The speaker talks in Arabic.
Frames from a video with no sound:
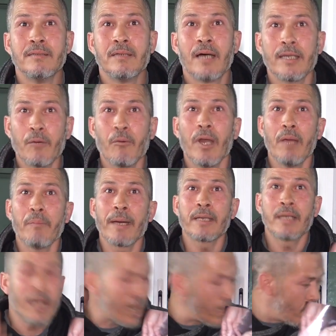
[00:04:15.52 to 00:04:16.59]
هذا هو اللي
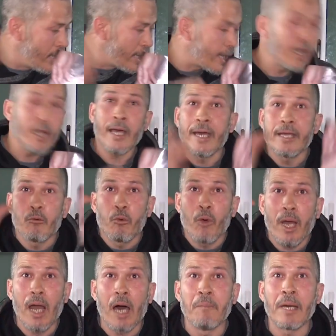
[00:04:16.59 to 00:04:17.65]
بغيت انا اللي
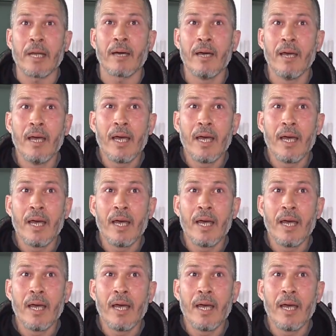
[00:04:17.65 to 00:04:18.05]
كيدوخ الامر